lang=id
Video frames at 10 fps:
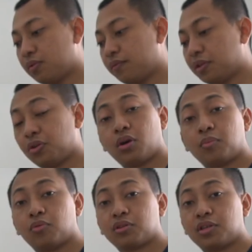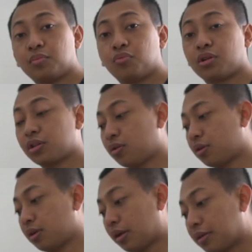video unboxing buatan
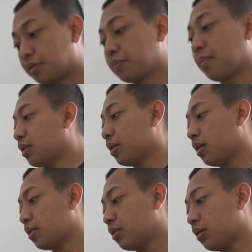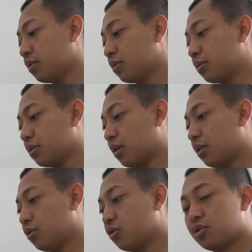orang lain kita akan
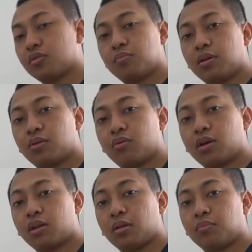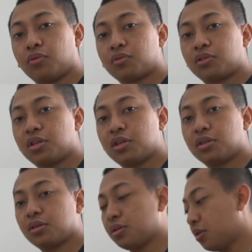sekaligus melakukan unboxing